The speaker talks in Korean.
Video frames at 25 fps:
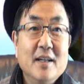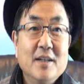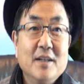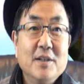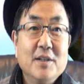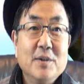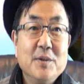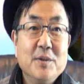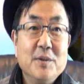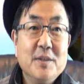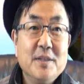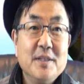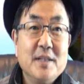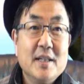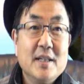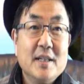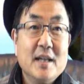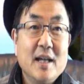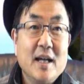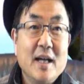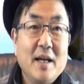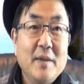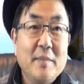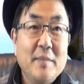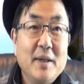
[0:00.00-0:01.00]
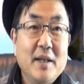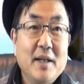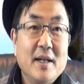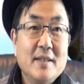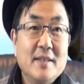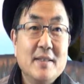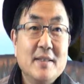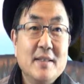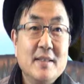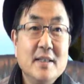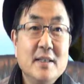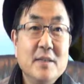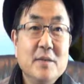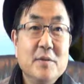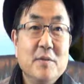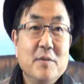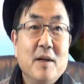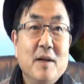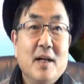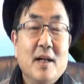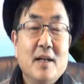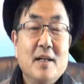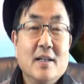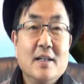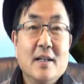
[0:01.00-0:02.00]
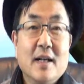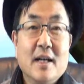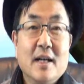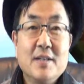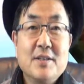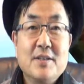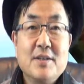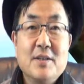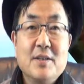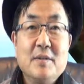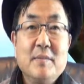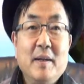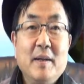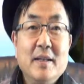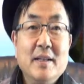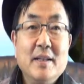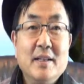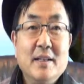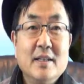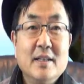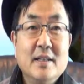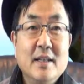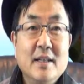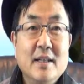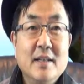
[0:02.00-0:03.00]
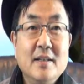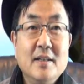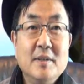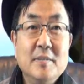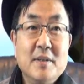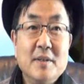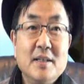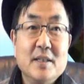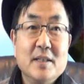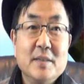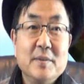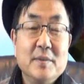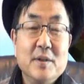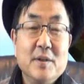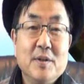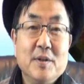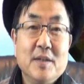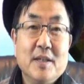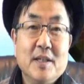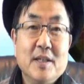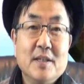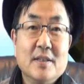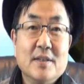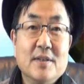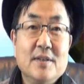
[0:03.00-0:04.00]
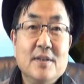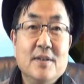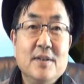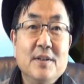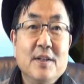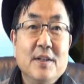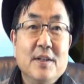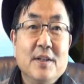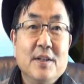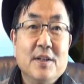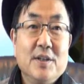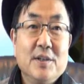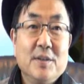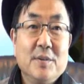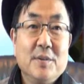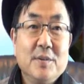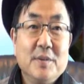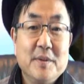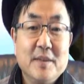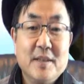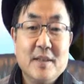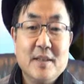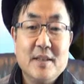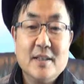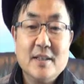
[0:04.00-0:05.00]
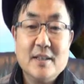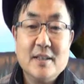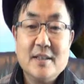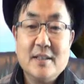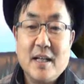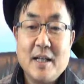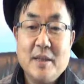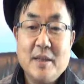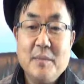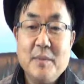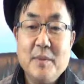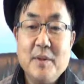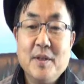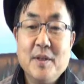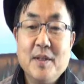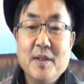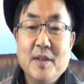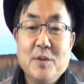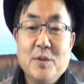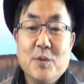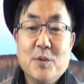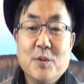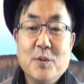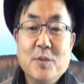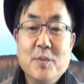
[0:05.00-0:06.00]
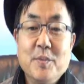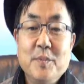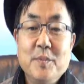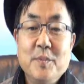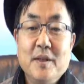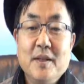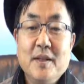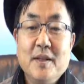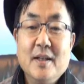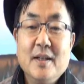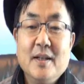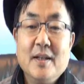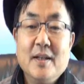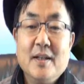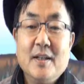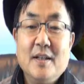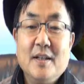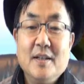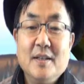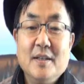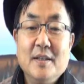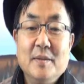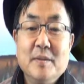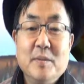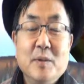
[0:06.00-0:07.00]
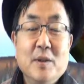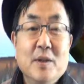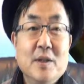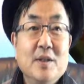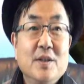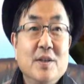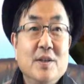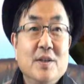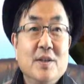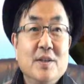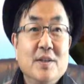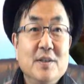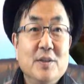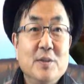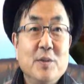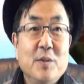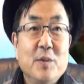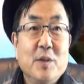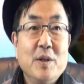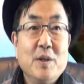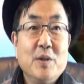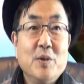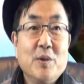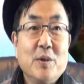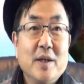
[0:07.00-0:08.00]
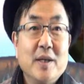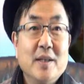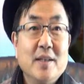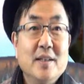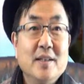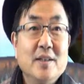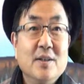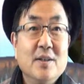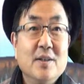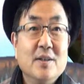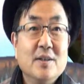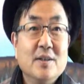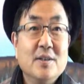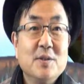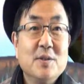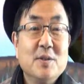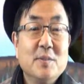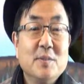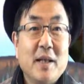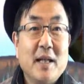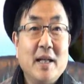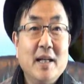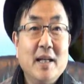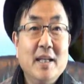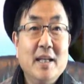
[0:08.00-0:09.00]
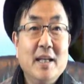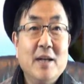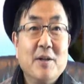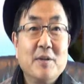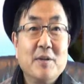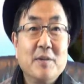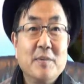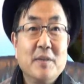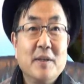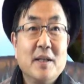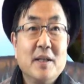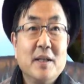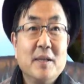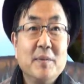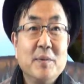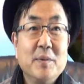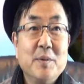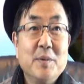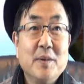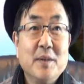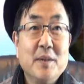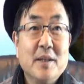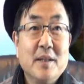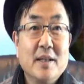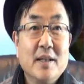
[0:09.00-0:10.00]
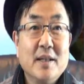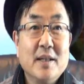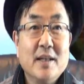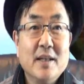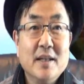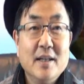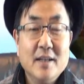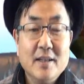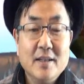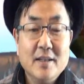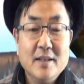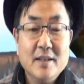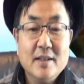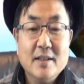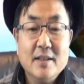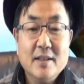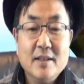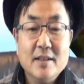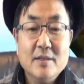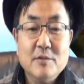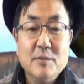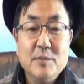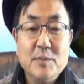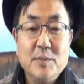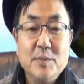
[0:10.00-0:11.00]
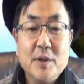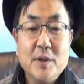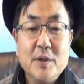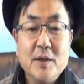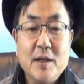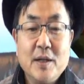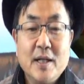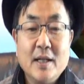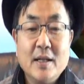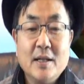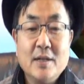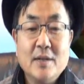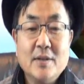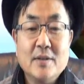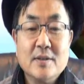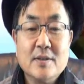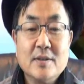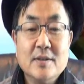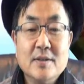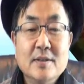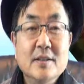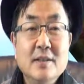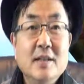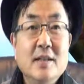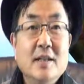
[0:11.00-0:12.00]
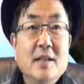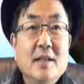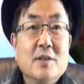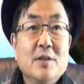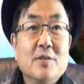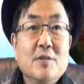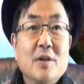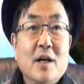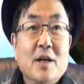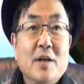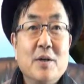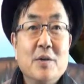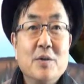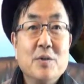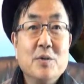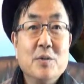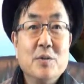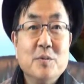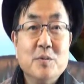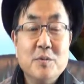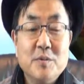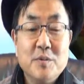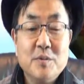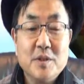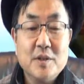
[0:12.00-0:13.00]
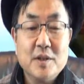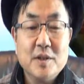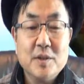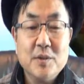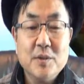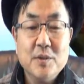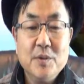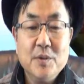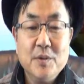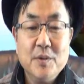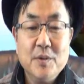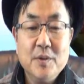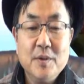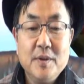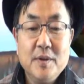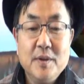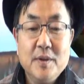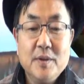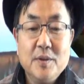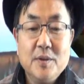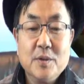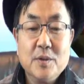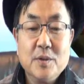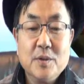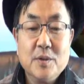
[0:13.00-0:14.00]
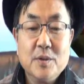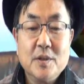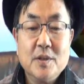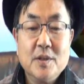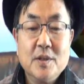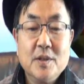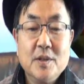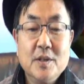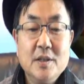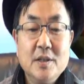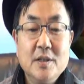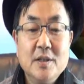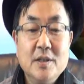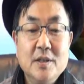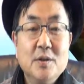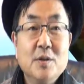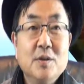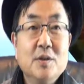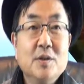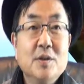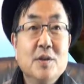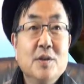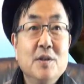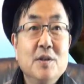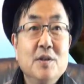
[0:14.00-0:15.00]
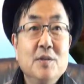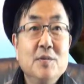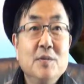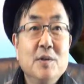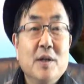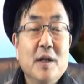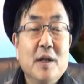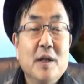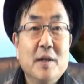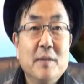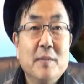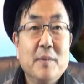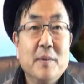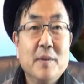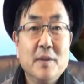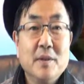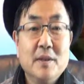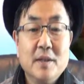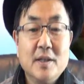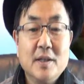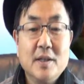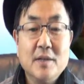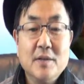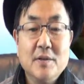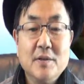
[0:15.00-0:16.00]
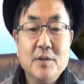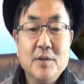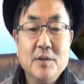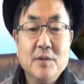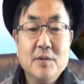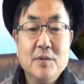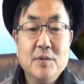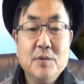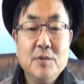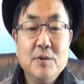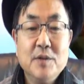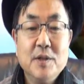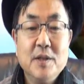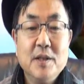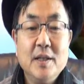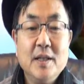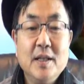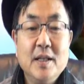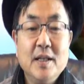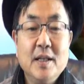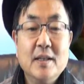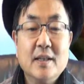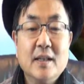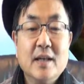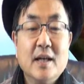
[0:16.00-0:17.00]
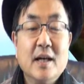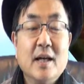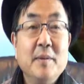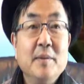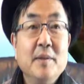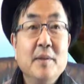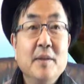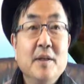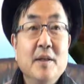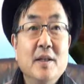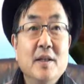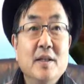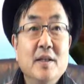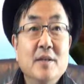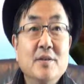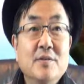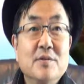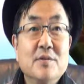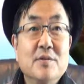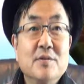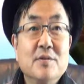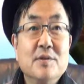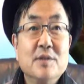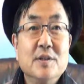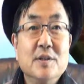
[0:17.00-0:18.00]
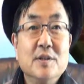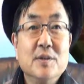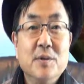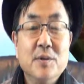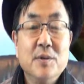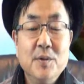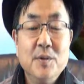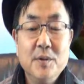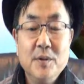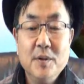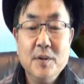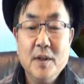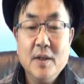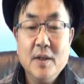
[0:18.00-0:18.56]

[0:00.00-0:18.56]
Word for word: 그리고 이제 카메라 씬과 액션을 만드는데 예를 들면 지금 여기에서 여러분들이 그 장면이 조금 어, 이 모니터 이쪽 왼쪽에 있는 것을 좀 달리 하고 싶다면 여기 이렇게 에, 변하는 것을 좌로 좀 움직이고 또 크기를 더 키우게 버티칼로 키우고 내리겠다 하면 내릴 수도 있고